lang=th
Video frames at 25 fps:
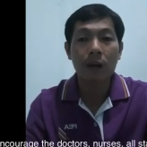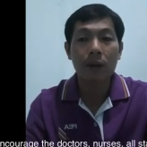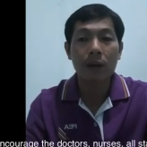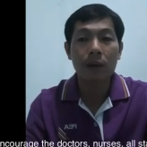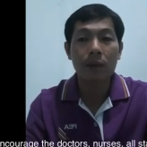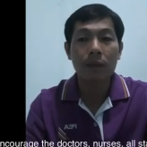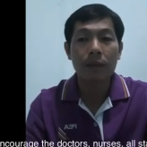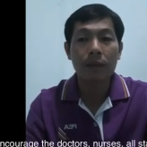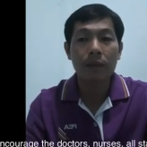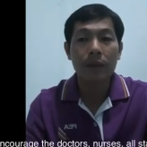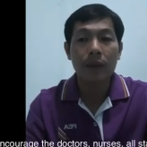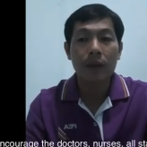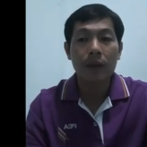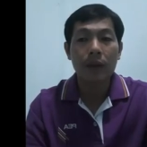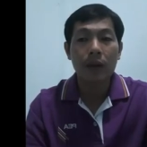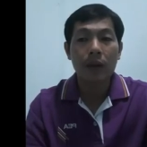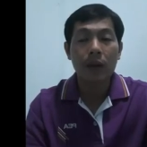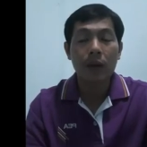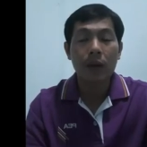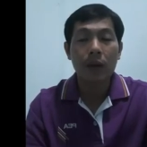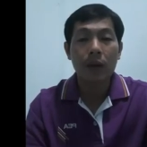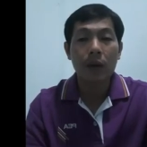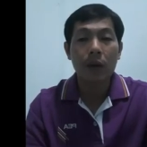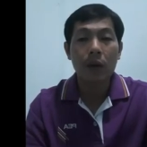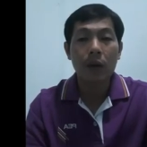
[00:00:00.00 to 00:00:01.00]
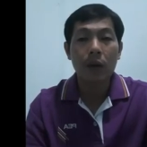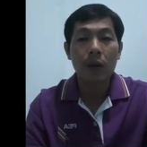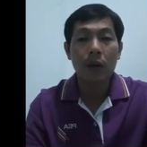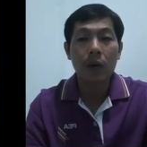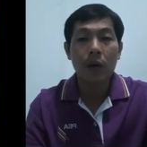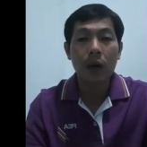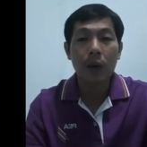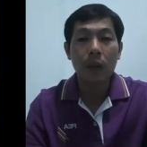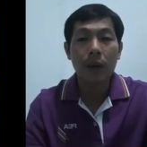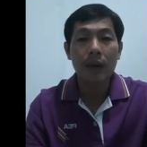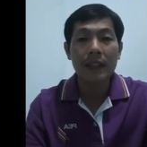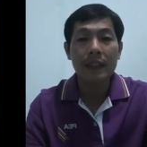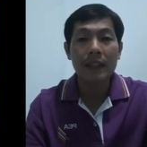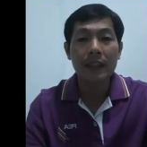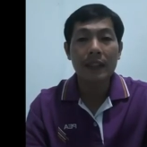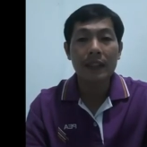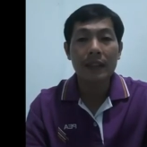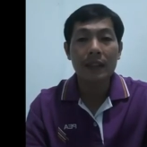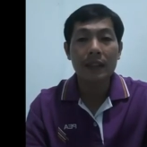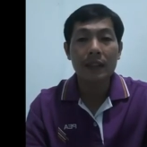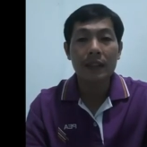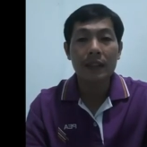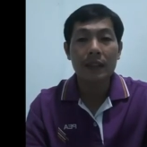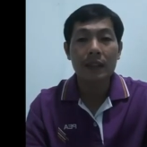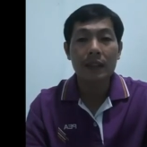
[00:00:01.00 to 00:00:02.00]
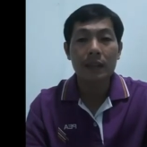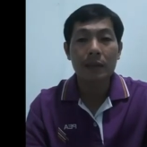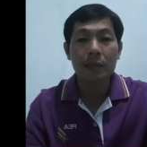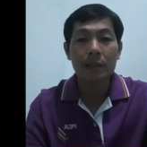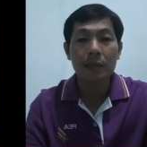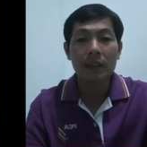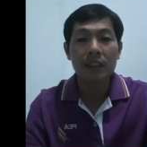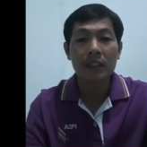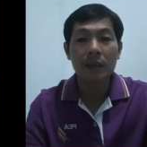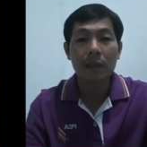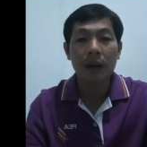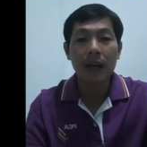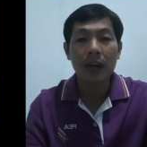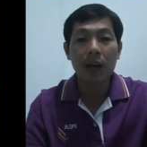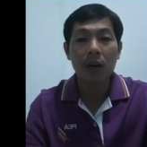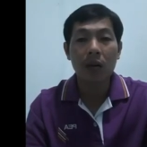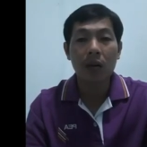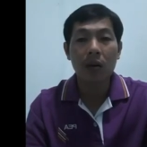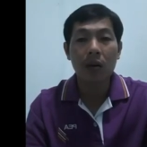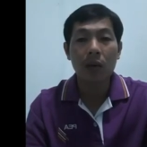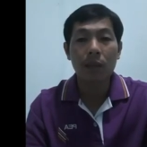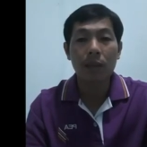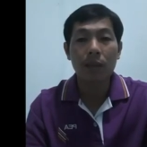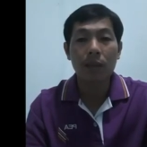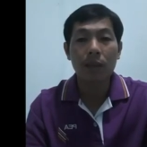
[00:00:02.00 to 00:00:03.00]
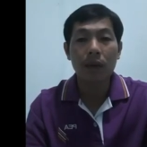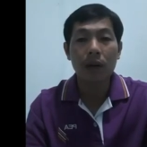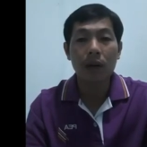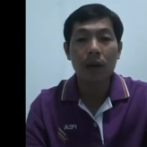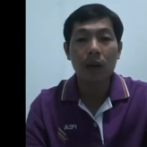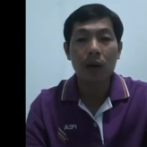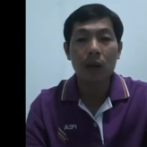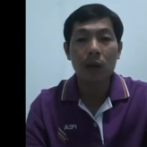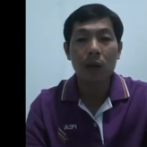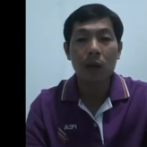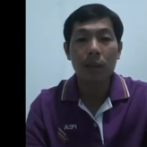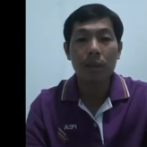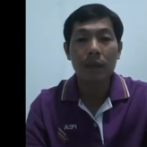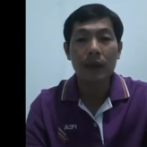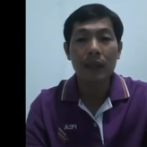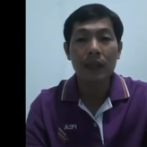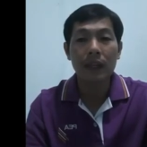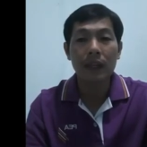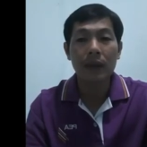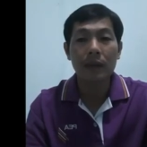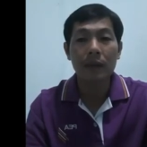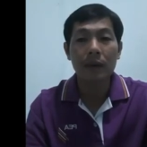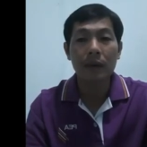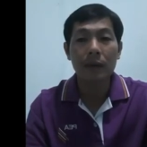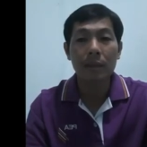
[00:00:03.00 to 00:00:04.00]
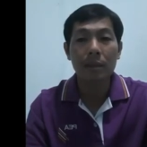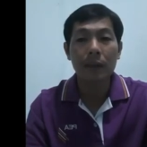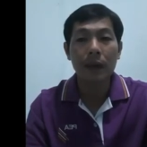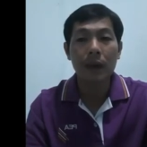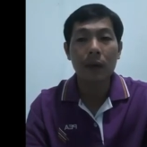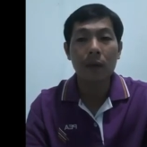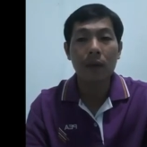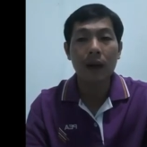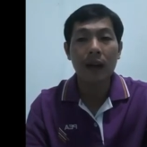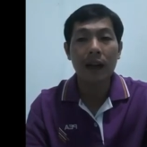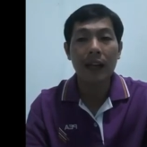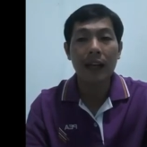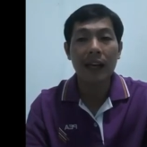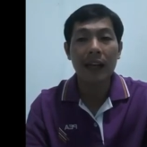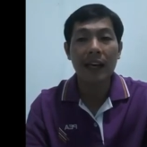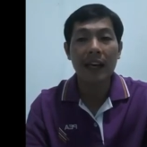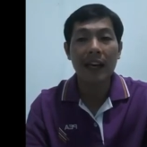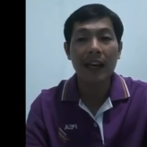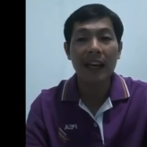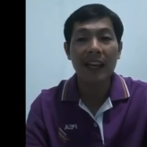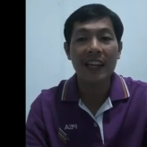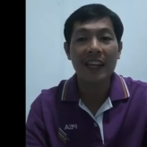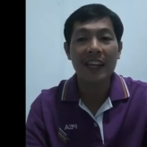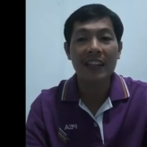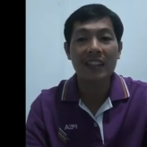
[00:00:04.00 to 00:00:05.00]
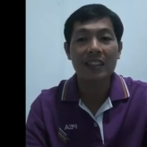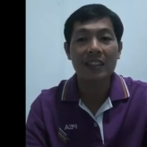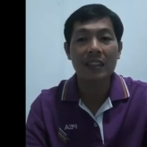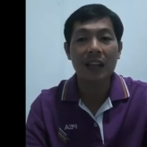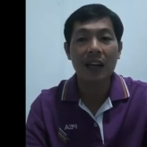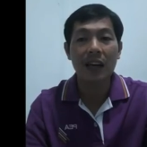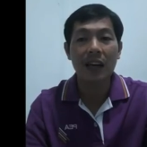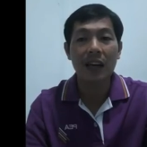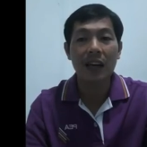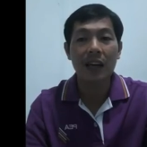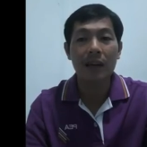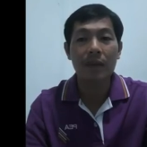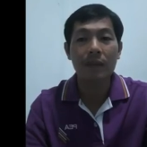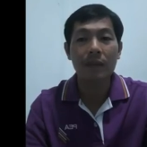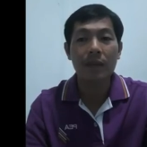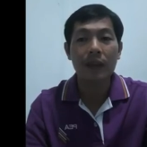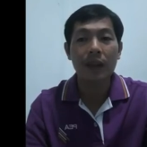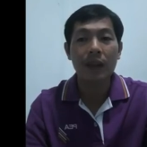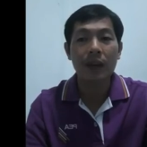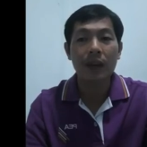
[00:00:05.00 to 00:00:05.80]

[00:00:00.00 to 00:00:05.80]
-19 น่วงด้วยวันที่1พฤษภาคมของทุกปีเป็นวันแรงงานแห่งชาติ